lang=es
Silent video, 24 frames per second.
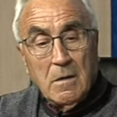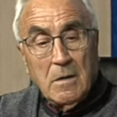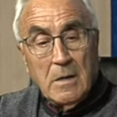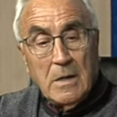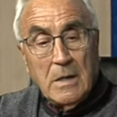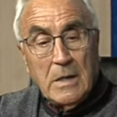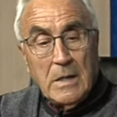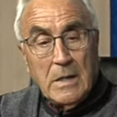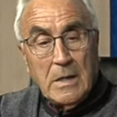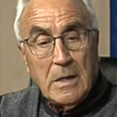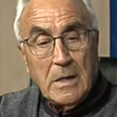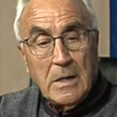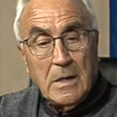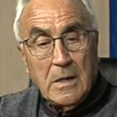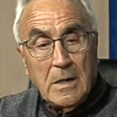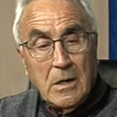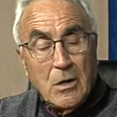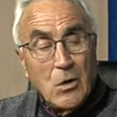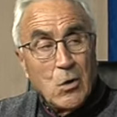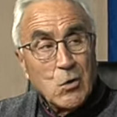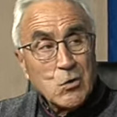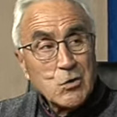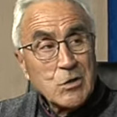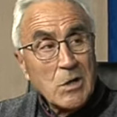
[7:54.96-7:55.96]
eh,
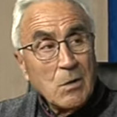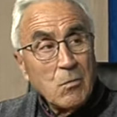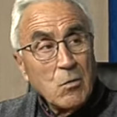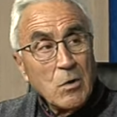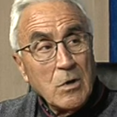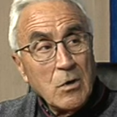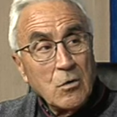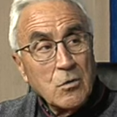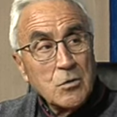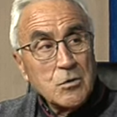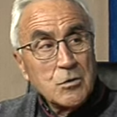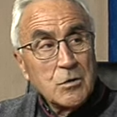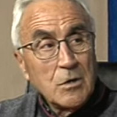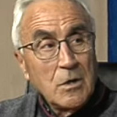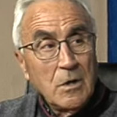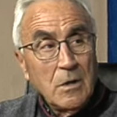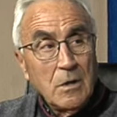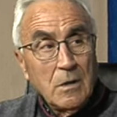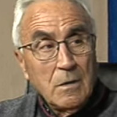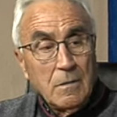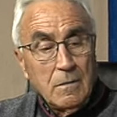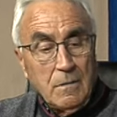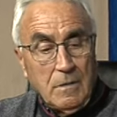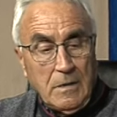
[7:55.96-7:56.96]
los abuelos
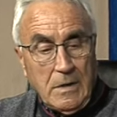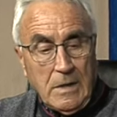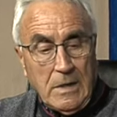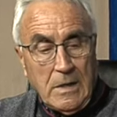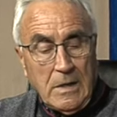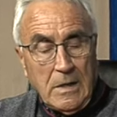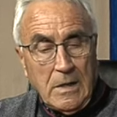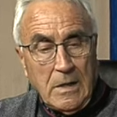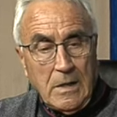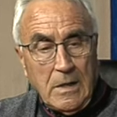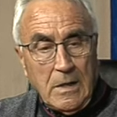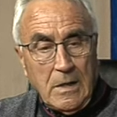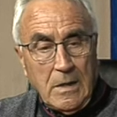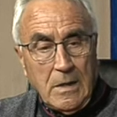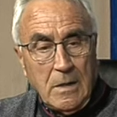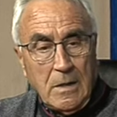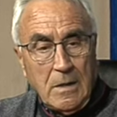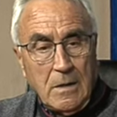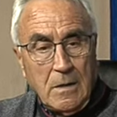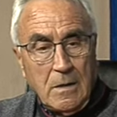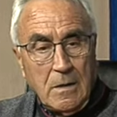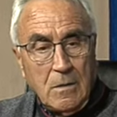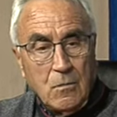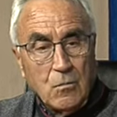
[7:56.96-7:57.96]
de